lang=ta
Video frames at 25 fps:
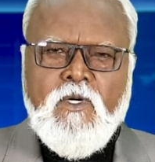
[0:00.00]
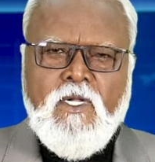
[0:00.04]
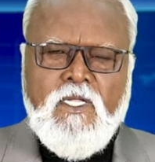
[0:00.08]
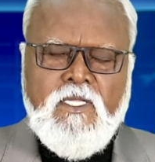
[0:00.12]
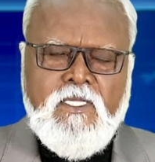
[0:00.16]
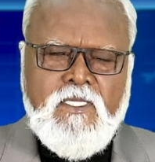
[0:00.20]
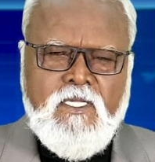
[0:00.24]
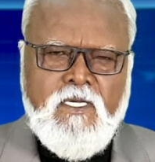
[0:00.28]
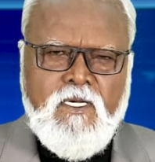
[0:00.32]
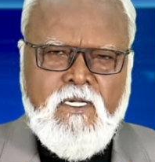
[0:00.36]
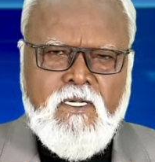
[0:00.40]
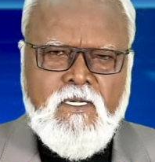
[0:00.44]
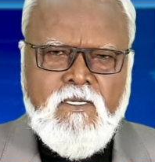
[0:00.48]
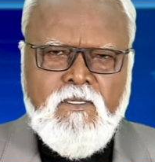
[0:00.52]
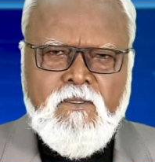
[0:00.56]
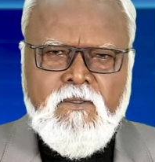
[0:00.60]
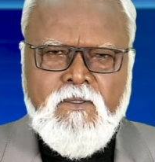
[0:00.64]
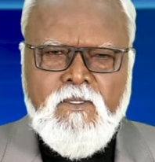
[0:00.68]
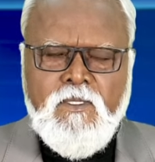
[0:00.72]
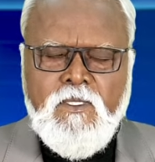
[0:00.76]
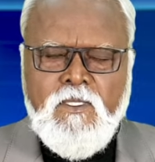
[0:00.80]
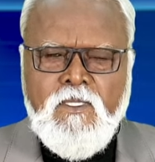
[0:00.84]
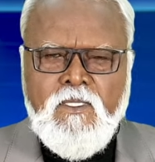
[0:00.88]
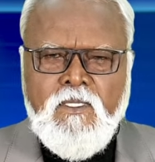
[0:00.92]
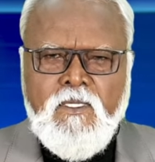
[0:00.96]
உடைத்தான்
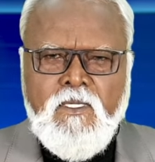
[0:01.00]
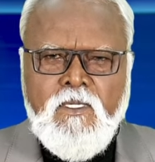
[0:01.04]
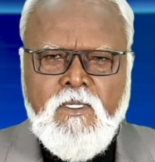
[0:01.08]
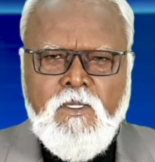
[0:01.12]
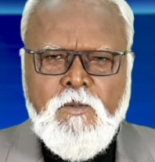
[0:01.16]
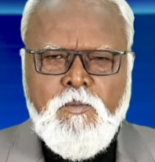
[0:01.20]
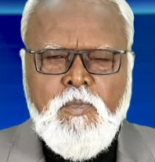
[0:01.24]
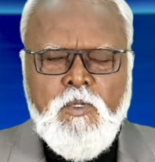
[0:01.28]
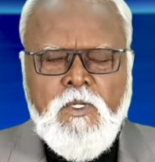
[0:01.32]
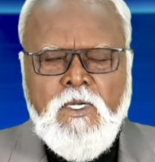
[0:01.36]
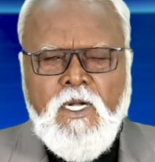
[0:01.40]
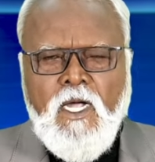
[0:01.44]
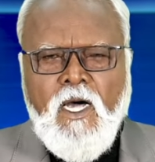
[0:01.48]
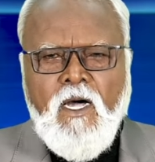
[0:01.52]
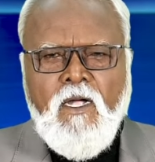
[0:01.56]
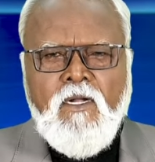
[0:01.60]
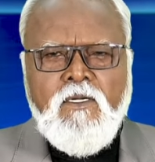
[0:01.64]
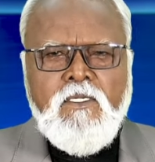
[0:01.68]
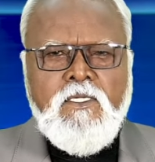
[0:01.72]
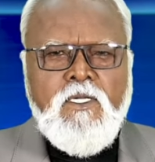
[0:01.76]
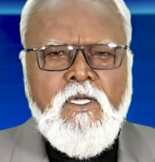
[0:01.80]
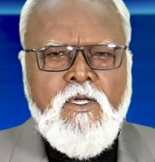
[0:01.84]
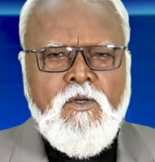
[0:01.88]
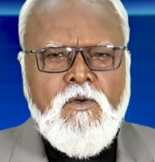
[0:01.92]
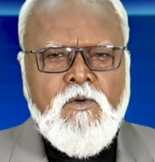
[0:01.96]
இப்போ
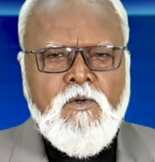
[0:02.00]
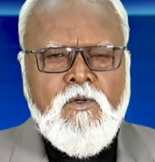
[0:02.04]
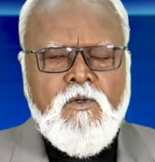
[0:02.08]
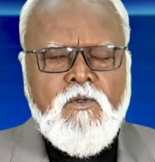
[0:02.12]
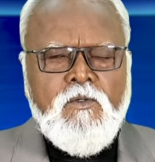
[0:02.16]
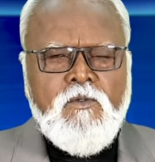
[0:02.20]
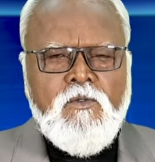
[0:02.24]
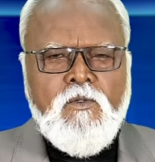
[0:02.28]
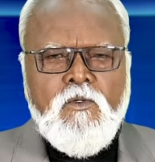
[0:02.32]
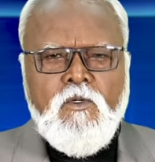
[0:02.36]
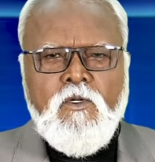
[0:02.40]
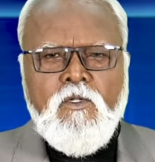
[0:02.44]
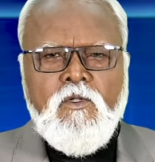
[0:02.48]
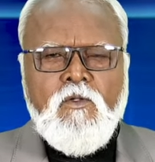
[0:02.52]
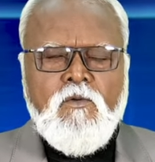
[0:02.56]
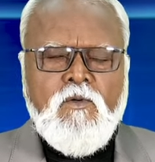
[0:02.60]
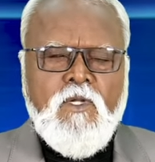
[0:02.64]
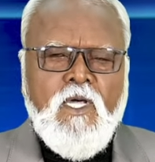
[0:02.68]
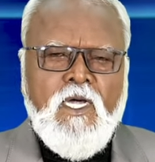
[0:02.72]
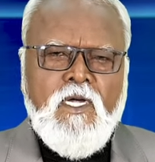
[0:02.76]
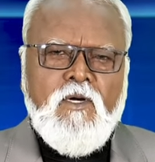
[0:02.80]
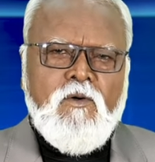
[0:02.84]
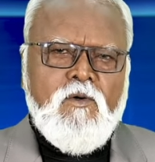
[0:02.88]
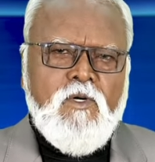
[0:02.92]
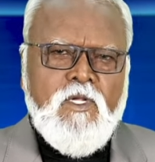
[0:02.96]
நான்கையும் துண்டு
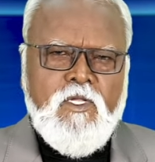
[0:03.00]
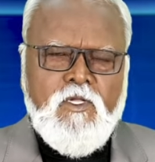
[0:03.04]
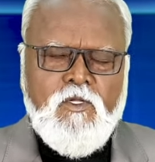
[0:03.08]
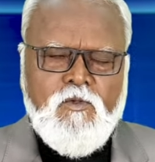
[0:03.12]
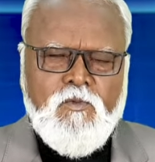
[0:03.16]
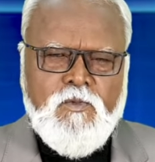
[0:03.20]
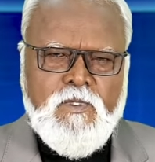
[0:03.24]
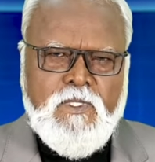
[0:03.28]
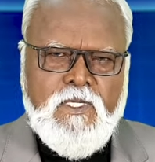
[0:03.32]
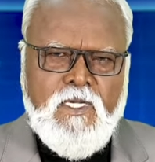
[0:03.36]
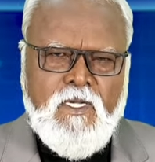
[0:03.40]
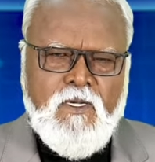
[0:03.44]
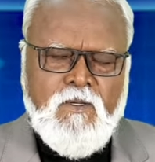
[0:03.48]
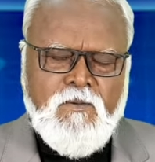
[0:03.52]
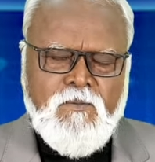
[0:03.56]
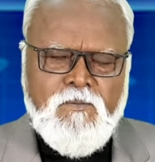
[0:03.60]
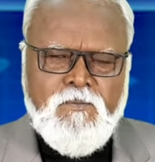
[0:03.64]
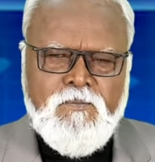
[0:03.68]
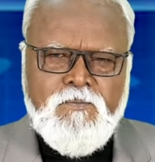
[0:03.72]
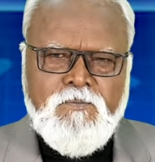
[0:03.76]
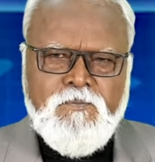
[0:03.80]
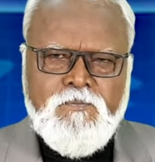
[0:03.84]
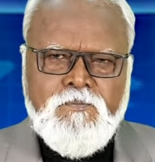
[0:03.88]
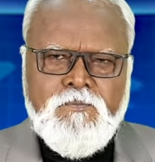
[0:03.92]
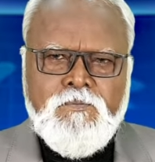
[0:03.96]
துண்டாக உடைத்து விட்டான்
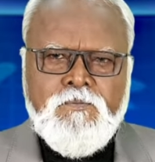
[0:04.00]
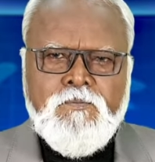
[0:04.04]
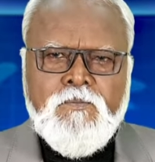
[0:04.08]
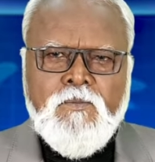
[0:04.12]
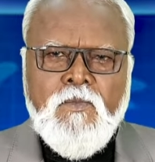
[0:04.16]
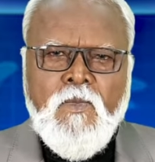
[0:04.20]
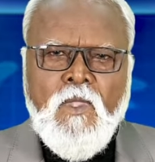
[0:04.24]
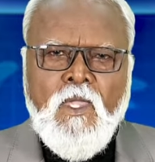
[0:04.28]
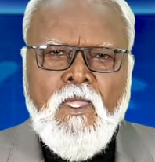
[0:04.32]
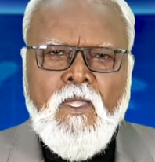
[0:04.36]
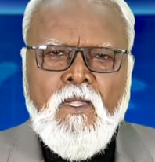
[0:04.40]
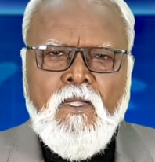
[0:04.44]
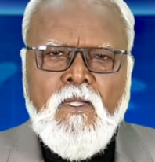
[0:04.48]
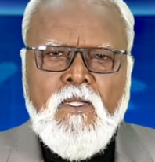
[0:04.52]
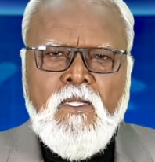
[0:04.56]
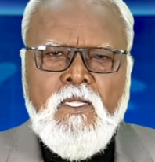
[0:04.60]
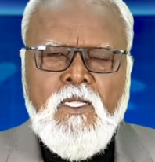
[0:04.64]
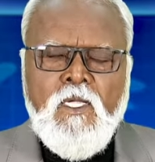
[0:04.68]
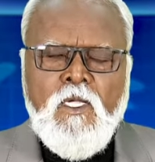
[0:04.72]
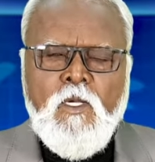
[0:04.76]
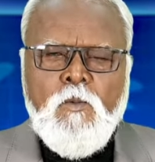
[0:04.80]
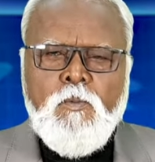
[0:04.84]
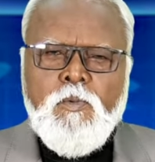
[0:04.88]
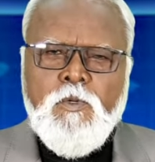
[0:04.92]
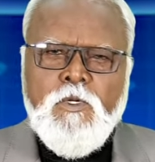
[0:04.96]

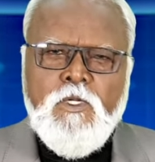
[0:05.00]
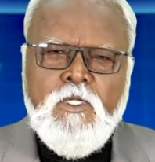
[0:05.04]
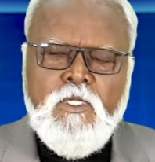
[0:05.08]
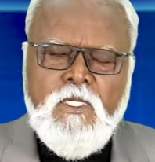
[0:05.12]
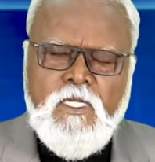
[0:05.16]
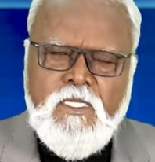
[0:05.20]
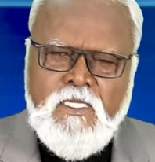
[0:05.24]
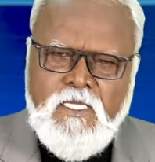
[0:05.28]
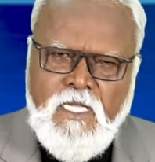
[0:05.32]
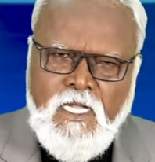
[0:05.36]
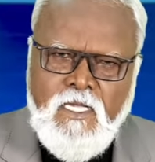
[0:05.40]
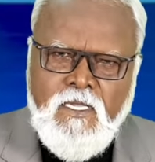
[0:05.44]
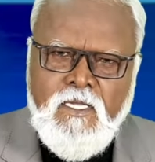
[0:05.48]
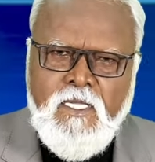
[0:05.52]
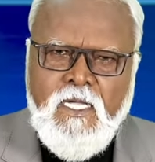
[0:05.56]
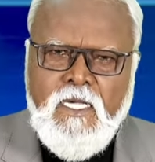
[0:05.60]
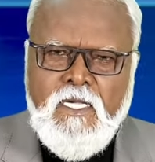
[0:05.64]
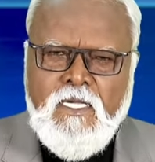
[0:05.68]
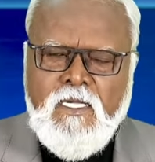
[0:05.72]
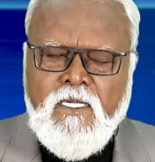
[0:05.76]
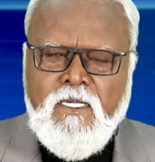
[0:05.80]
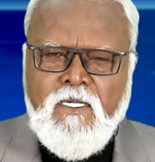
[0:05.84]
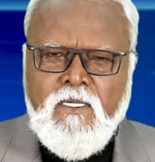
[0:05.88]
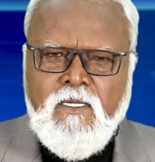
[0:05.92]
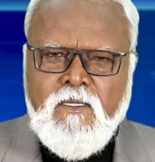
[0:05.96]
இப்பொழுது தந்தை
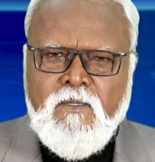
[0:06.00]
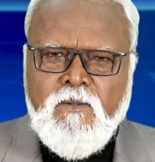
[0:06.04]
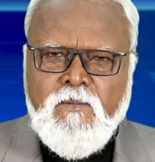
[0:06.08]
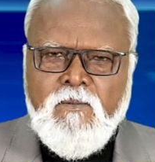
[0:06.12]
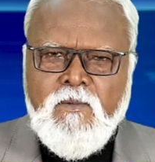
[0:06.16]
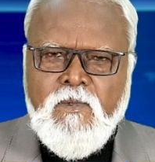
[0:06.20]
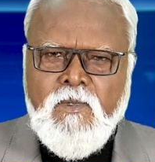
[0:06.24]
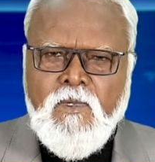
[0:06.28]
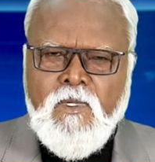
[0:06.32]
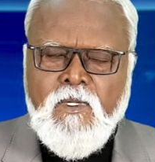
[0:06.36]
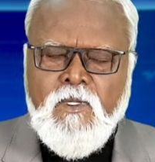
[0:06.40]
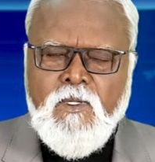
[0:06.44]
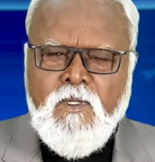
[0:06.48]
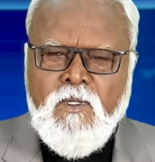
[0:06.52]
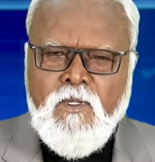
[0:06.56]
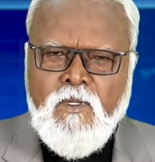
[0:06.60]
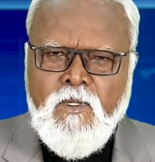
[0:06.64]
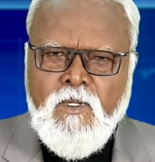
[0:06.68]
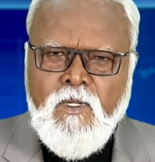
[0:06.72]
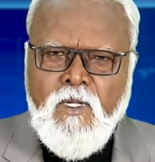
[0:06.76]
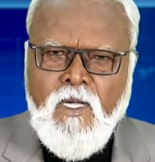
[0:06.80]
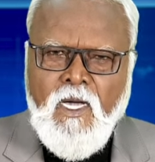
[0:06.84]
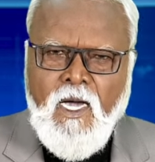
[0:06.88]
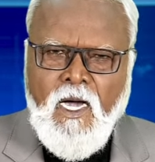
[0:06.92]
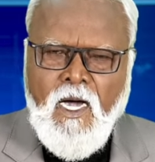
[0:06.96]

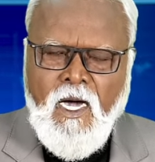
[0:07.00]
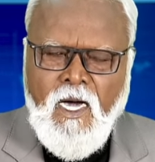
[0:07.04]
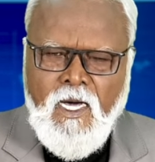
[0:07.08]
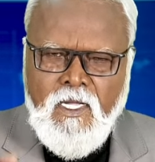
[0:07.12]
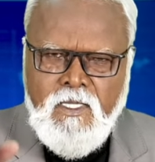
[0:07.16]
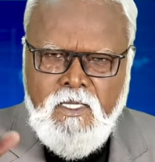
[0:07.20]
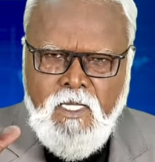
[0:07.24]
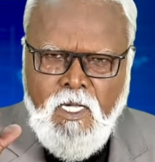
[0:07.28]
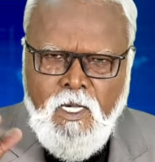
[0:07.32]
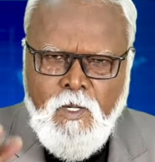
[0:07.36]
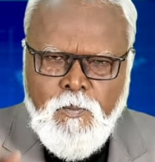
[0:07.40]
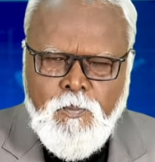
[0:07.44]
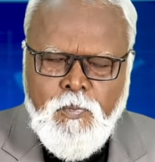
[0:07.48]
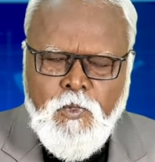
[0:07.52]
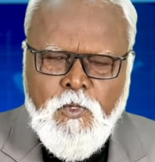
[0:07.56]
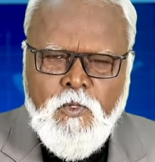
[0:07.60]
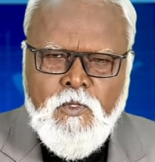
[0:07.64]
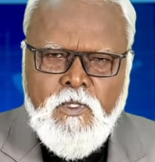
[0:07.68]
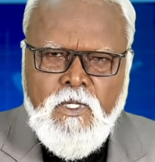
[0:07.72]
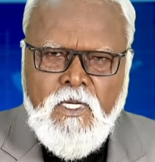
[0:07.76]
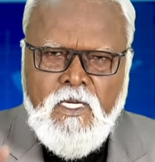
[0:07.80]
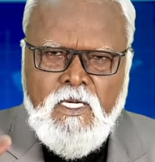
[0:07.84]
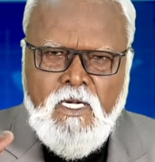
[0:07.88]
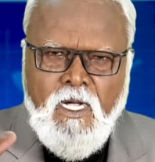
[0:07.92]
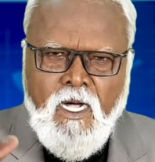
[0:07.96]
அதே
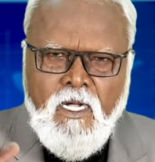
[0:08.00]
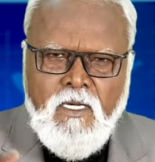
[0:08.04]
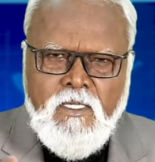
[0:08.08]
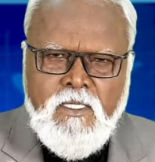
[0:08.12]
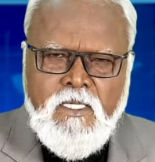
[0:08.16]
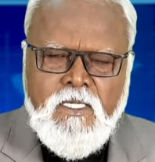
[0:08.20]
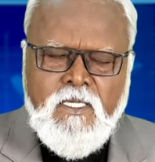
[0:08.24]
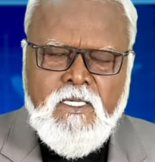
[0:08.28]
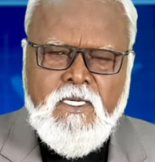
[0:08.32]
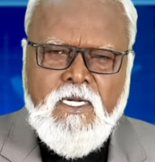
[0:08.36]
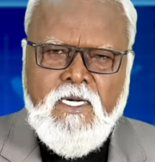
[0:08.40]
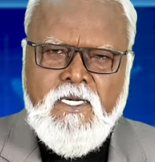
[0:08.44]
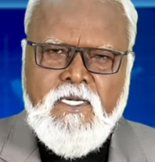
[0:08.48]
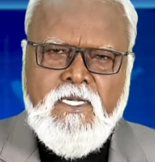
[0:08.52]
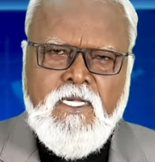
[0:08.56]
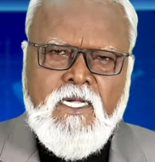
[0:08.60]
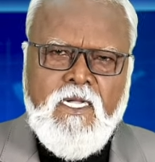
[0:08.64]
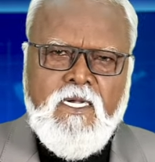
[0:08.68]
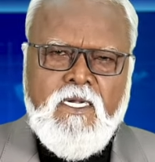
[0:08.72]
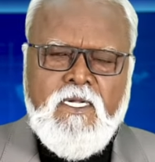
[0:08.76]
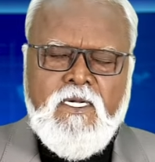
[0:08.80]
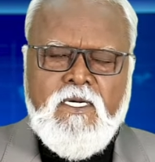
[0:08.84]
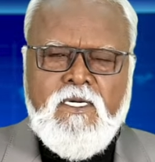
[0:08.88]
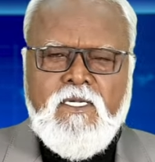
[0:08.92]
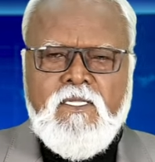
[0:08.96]
போன்ற நான்கு
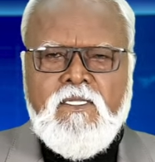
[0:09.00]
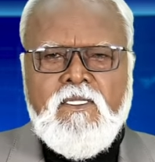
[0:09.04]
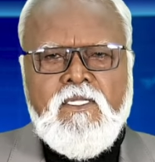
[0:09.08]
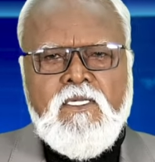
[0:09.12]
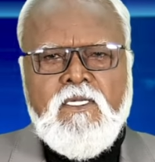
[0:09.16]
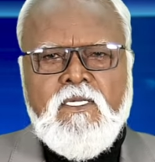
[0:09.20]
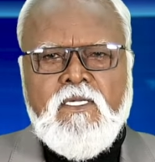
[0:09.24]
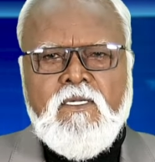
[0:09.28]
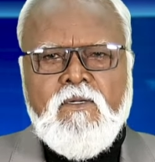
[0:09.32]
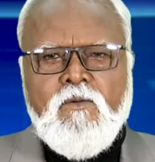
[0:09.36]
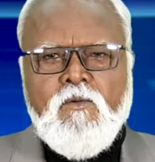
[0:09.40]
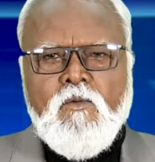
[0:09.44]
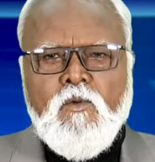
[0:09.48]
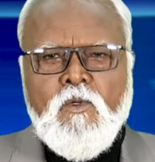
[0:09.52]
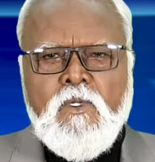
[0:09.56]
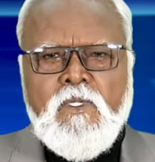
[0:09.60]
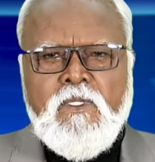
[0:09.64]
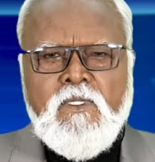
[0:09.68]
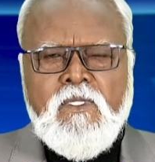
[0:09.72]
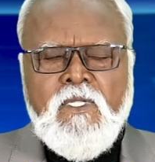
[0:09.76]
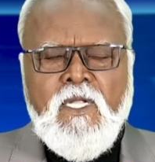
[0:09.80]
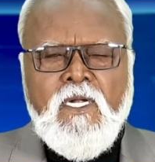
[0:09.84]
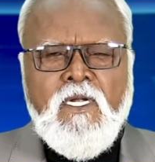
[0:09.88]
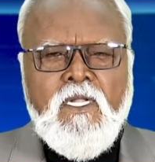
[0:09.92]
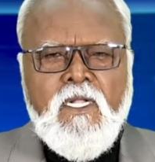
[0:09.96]
கட்டைகளை எடுத்து
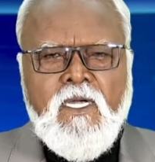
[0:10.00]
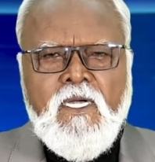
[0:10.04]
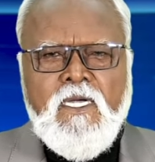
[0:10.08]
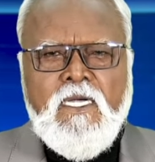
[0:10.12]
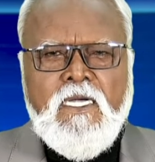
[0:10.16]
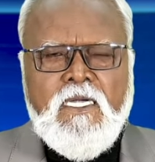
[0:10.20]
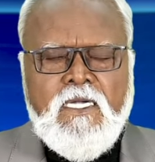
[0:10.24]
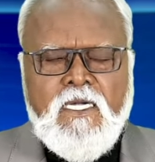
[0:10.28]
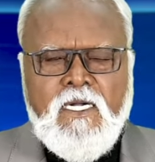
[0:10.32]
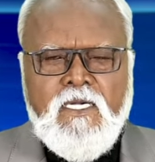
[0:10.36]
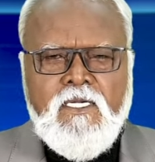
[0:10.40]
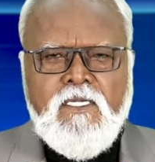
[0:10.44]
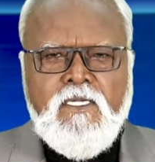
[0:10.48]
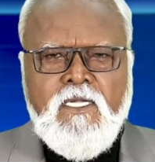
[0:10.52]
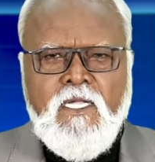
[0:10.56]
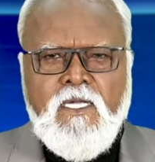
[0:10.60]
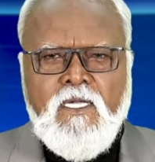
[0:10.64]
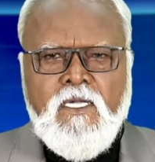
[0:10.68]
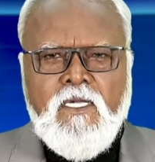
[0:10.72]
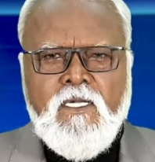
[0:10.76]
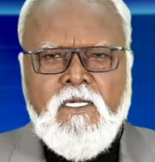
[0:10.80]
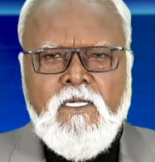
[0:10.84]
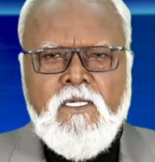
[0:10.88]
நன்றாக கட்டி